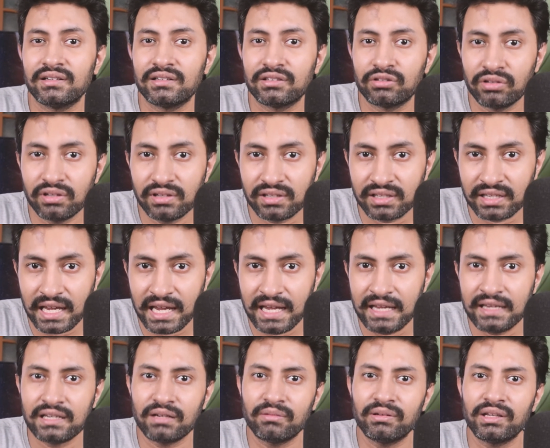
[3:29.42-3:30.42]
যদি সেই
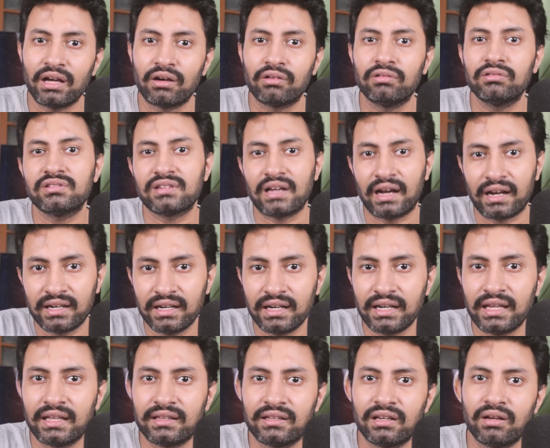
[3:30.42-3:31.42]
হিসেবে দেখো চাকরির
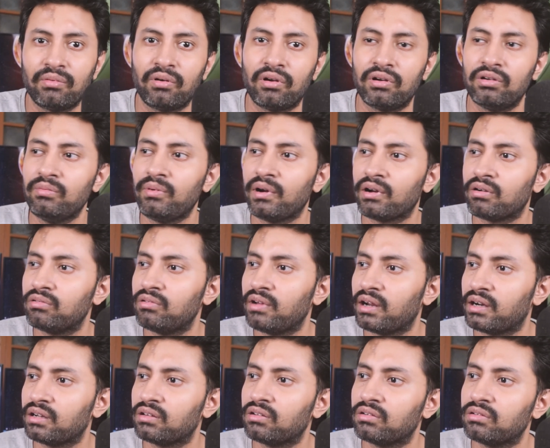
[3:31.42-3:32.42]
ক্ষেত্রে বলো বা কোনো
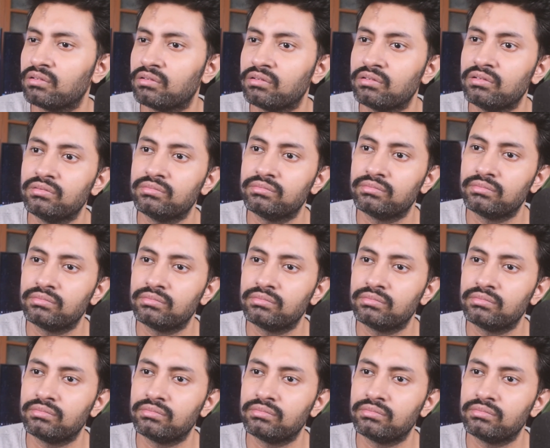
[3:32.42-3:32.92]
একটা ধরো কোনো